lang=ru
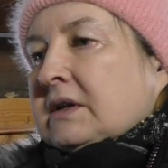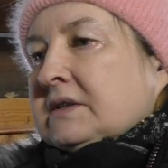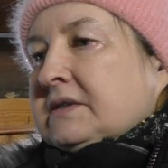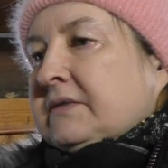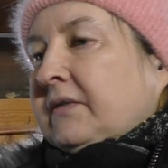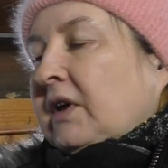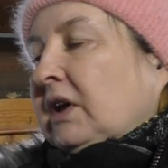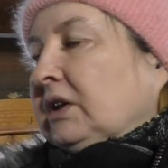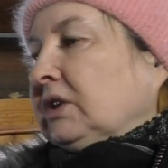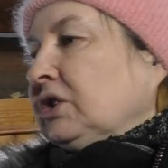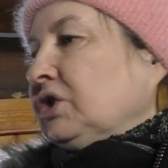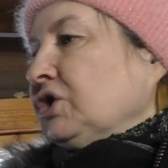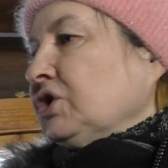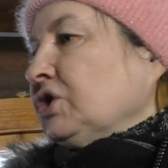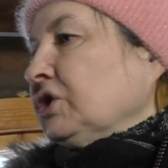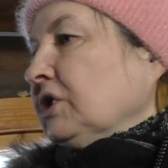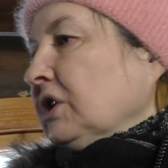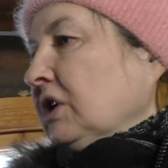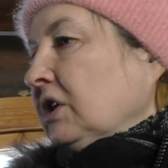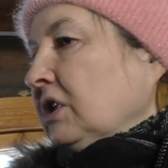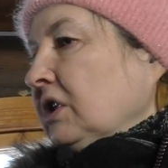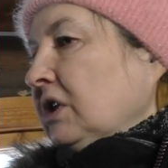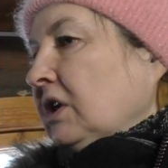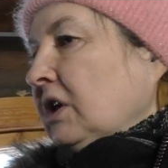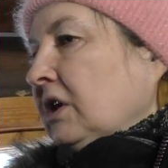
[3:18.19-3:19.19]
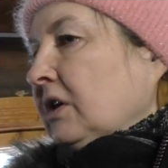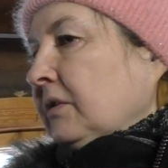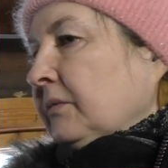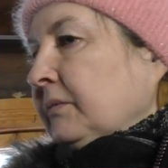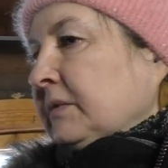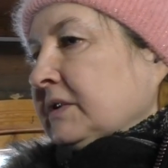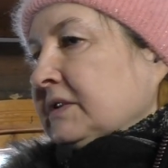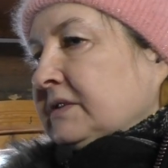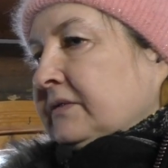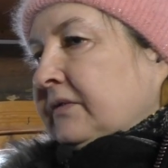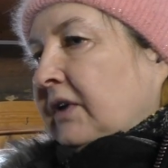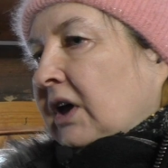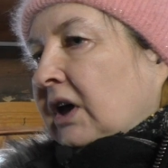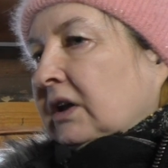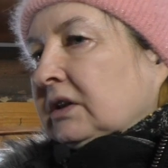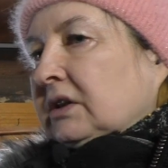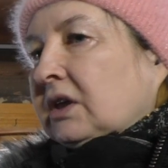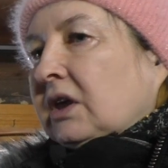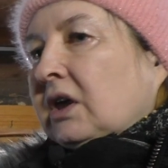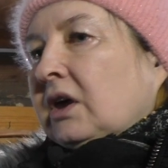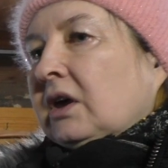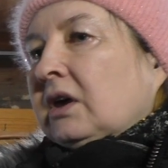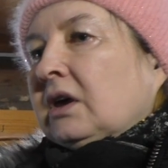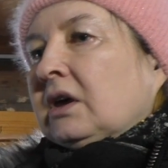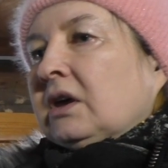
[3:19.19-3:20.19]
святочные дни,
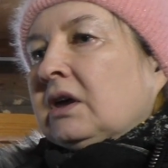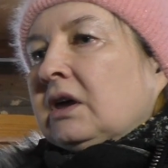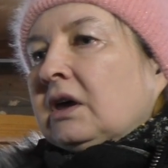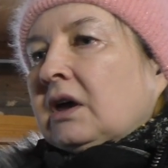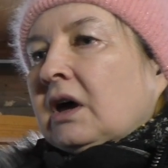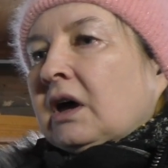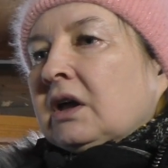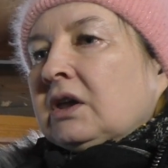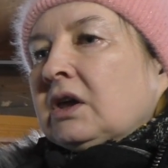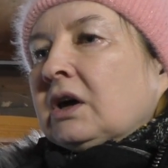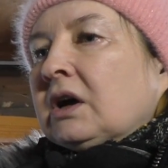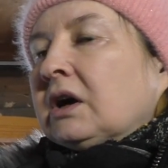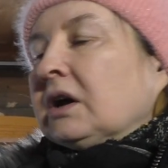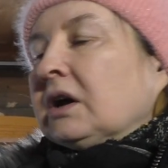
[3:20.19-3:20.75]
святки, и они